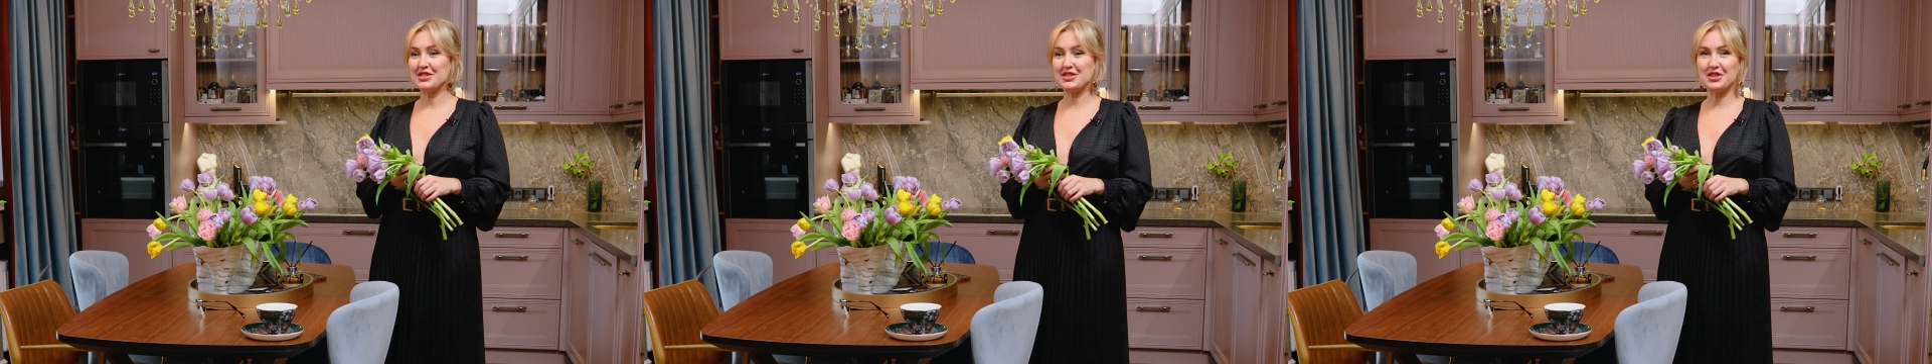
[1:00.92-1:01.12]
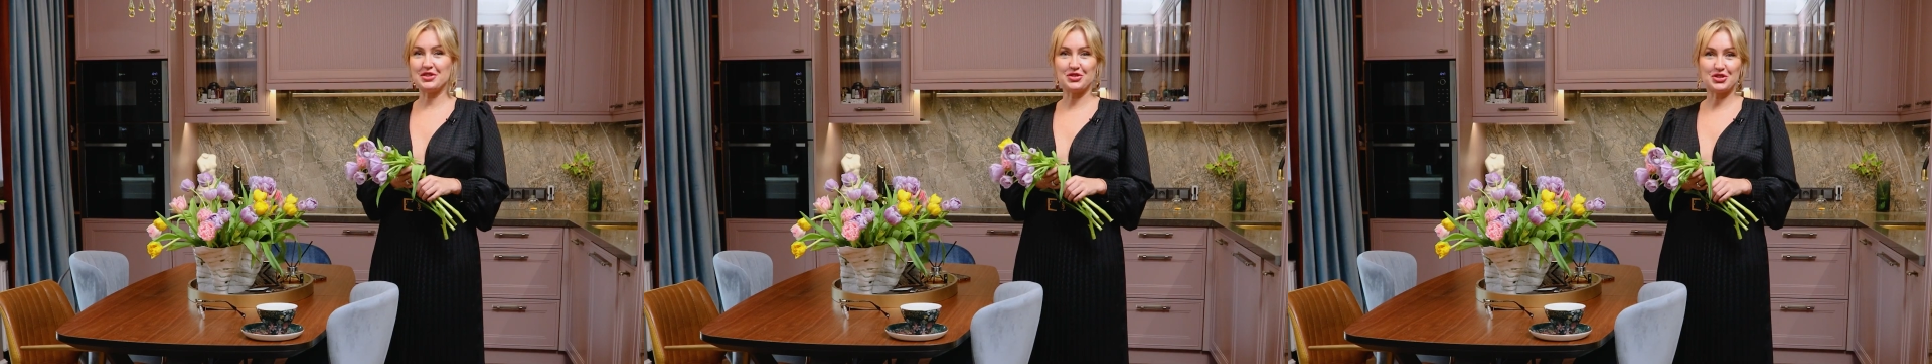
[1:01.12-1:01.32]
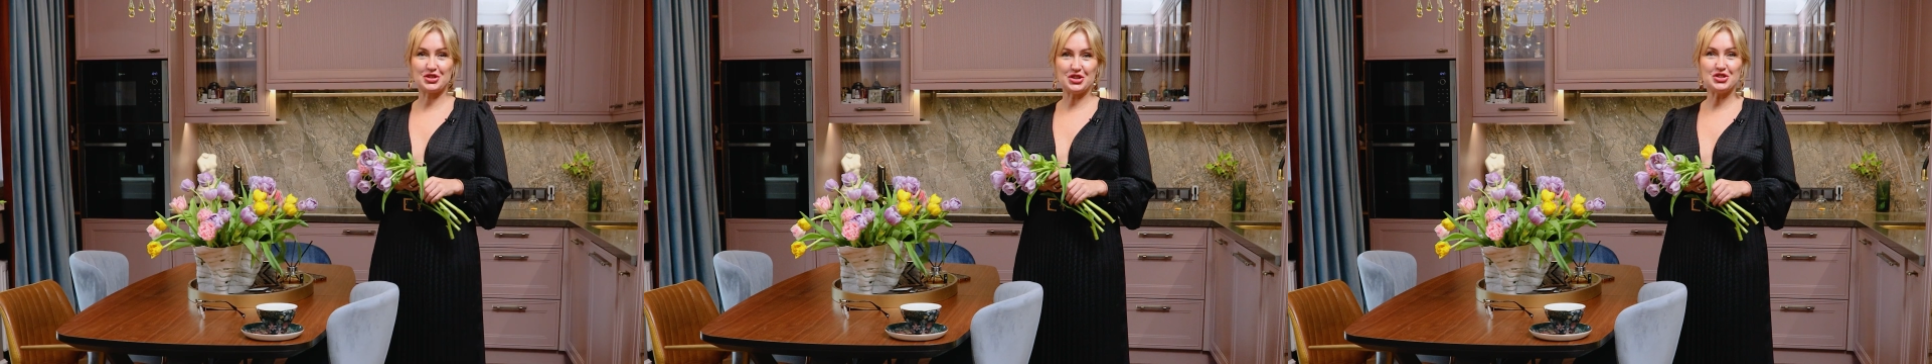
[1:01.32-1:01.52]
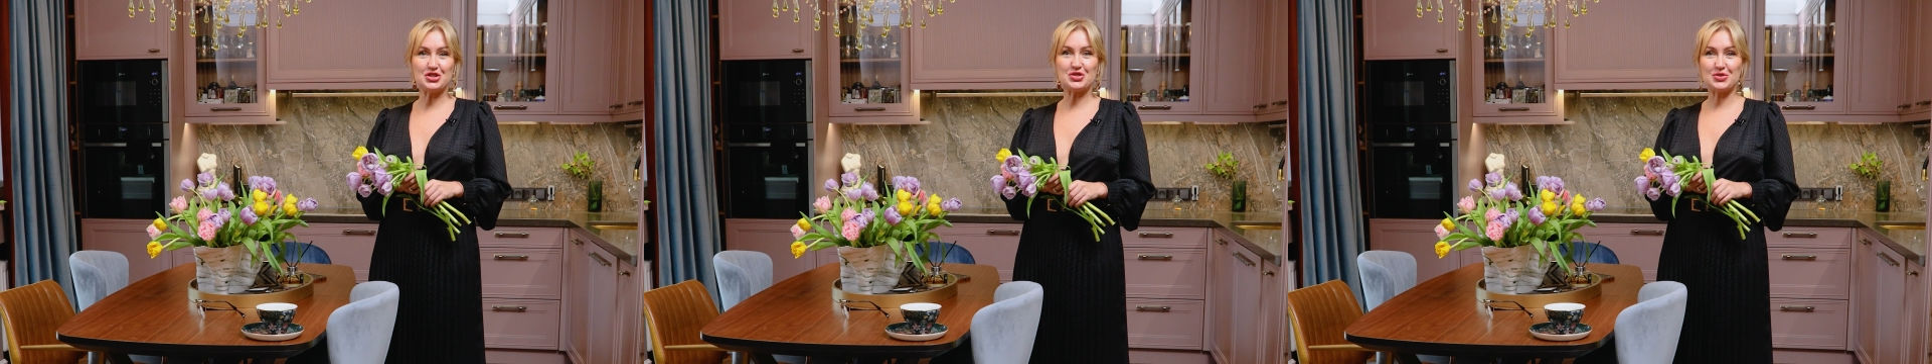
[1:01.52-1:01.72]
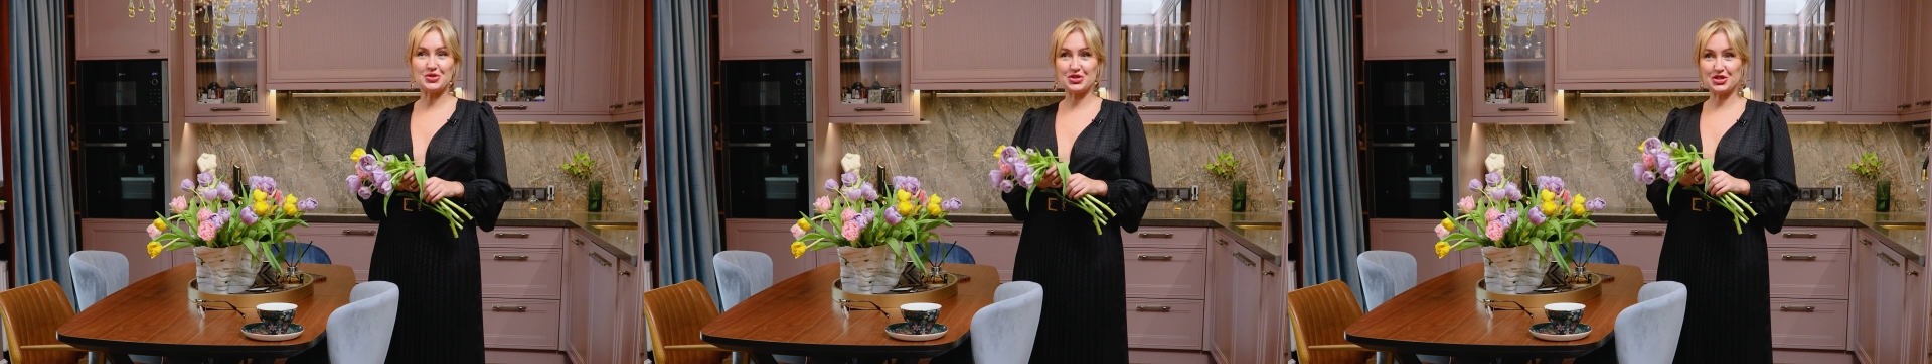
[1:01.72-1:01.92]
Сделать
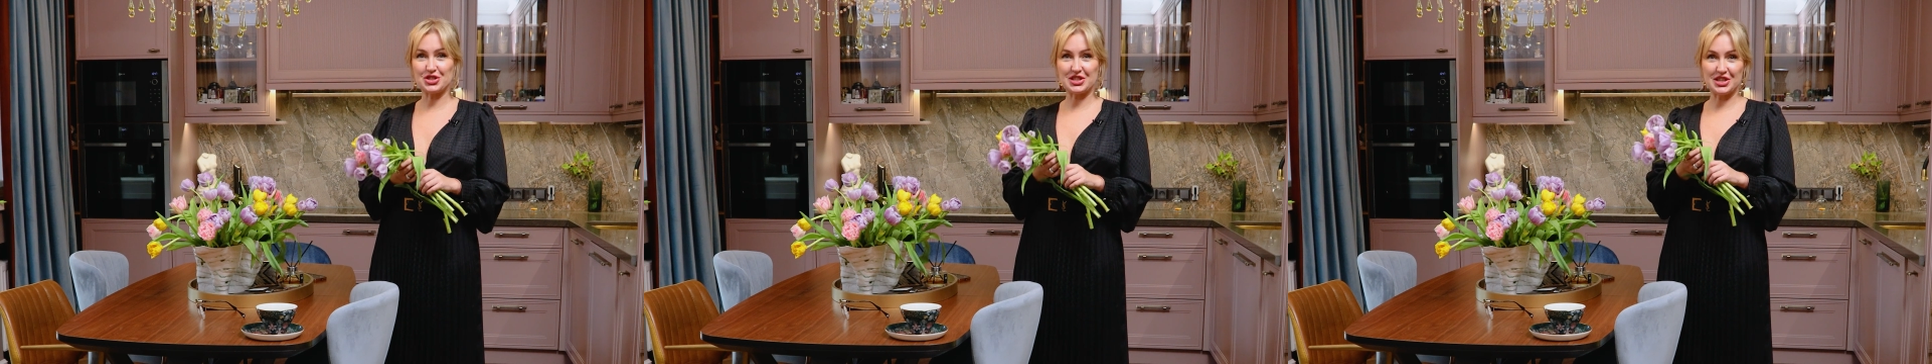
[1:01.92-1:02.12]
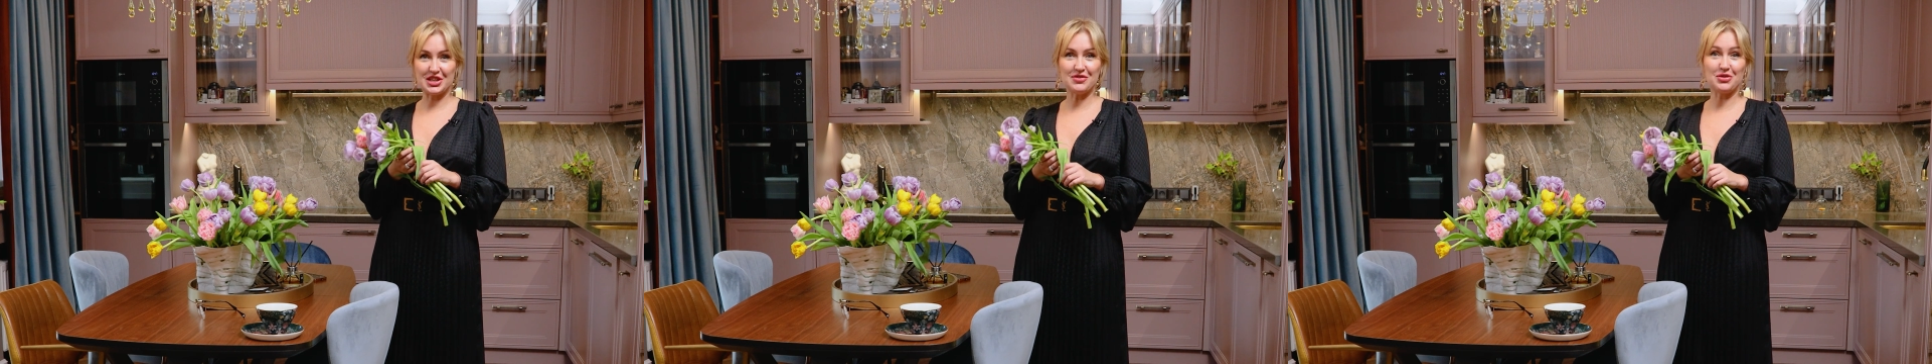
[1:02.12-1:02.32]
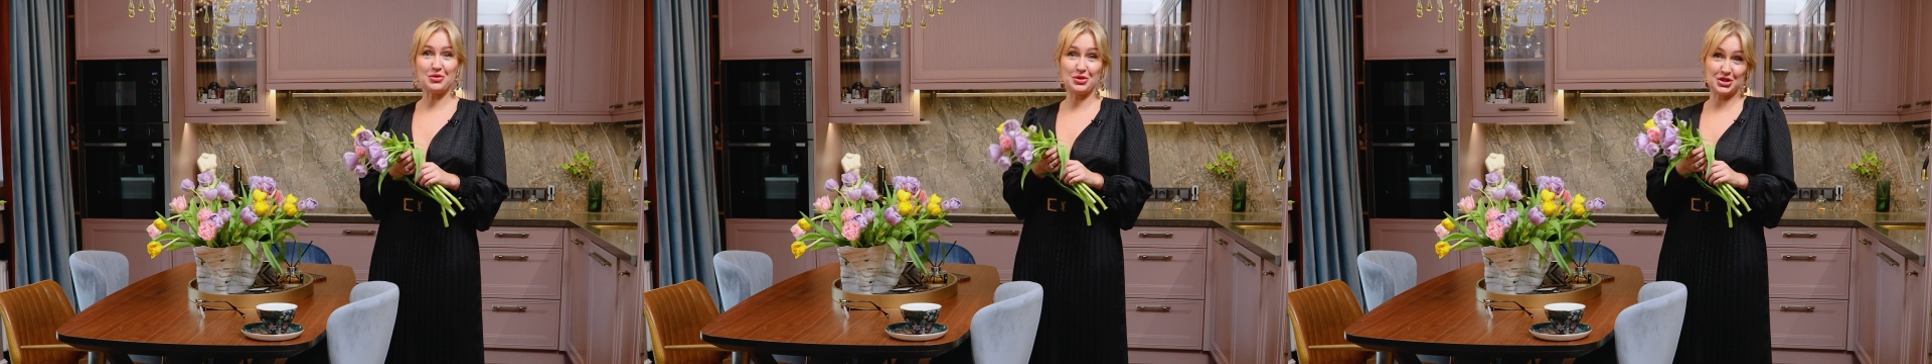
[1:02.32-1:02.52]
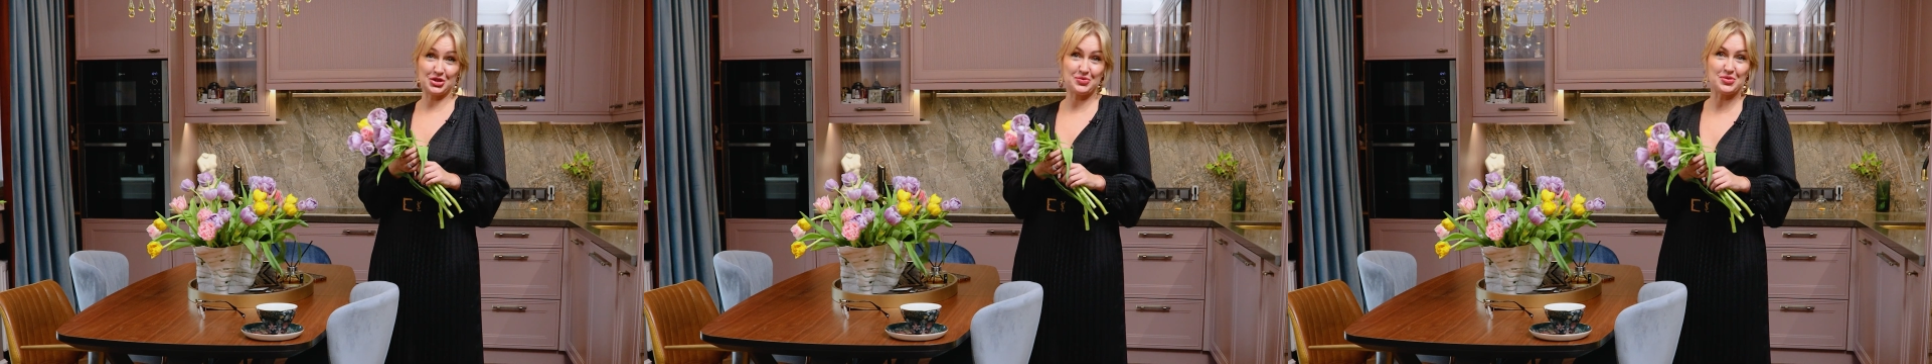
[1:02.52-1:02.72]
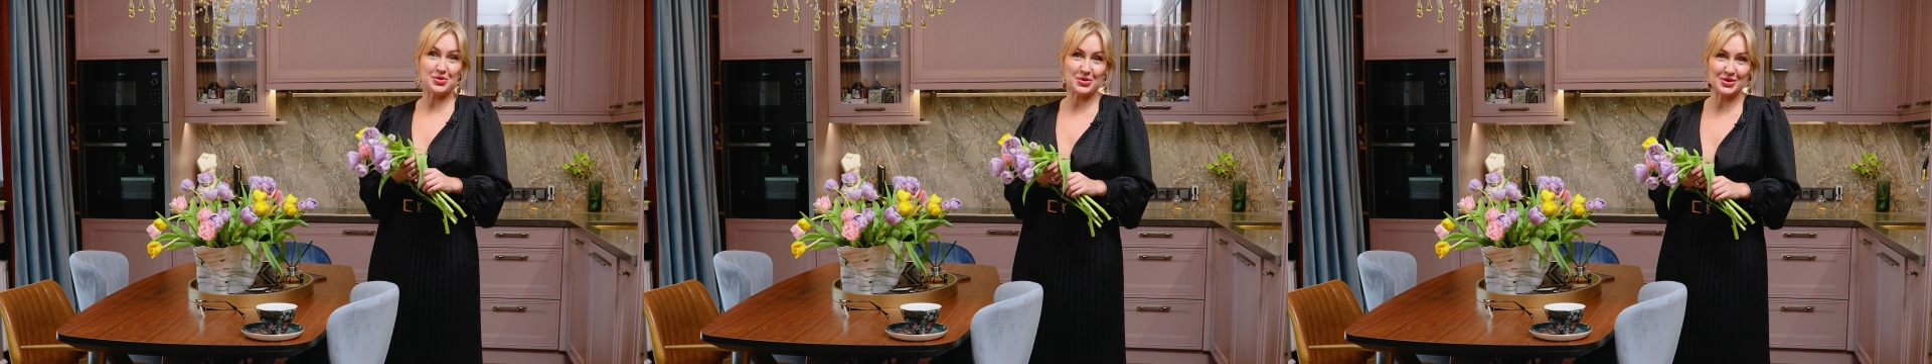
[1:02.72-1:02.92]
женщину счастливой
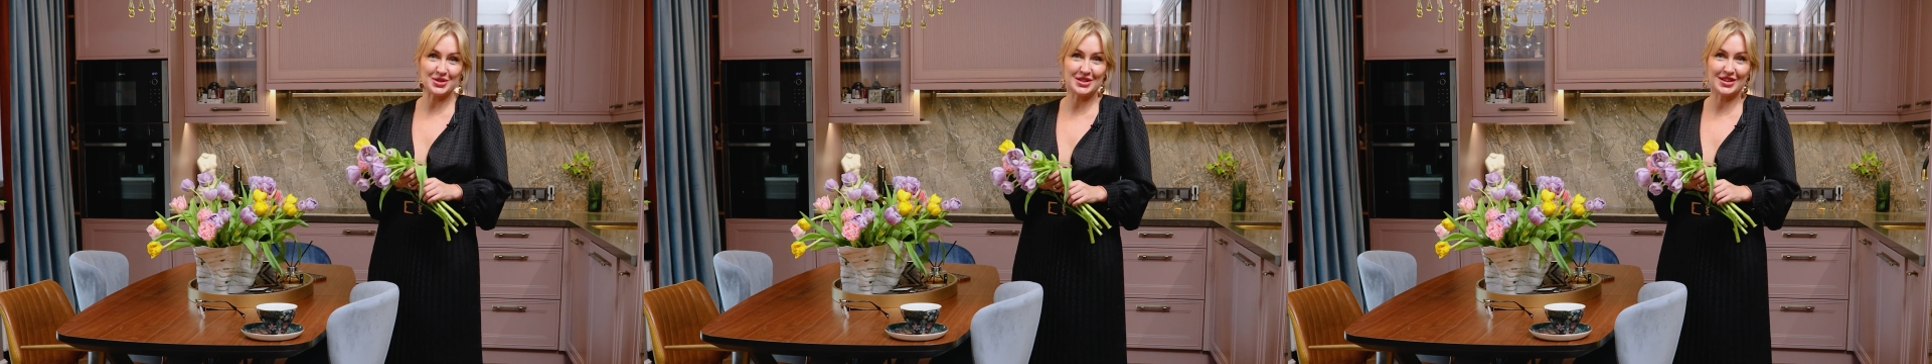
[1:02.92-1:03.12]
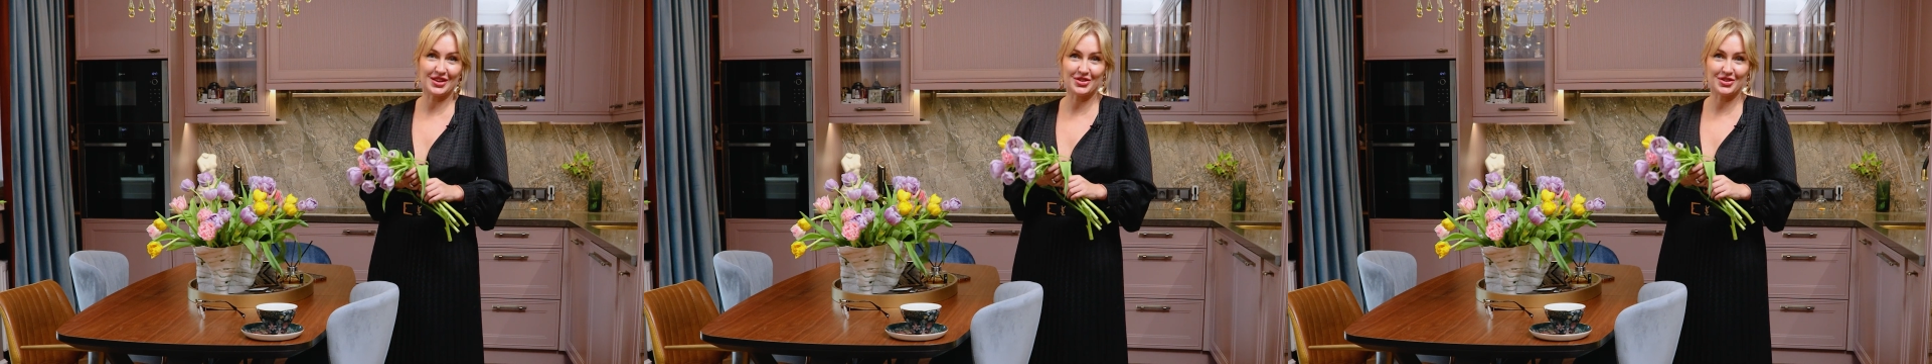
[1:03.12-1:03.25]
очень просто,